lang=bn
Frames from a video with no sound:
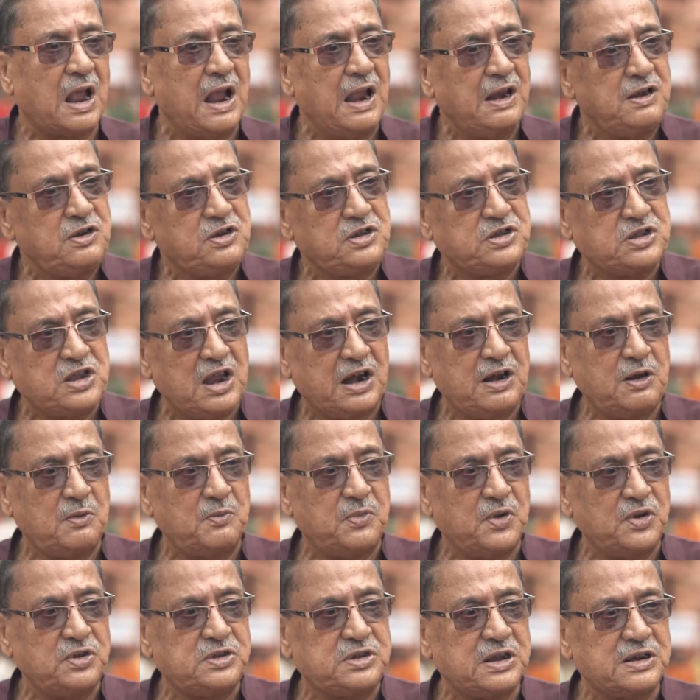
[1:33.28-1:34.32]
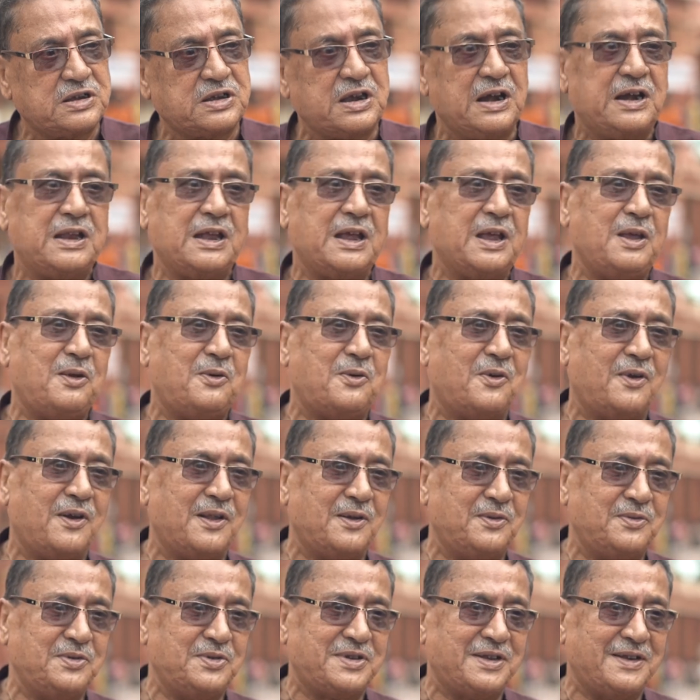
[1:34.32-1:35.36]
সায়েন্স যেটা বলছে সেটাকে করা
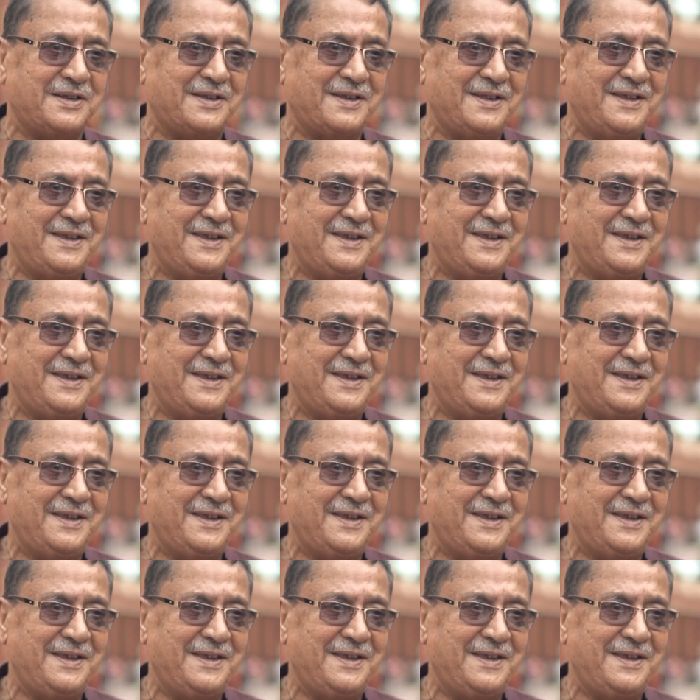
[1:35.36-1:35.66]
উচিত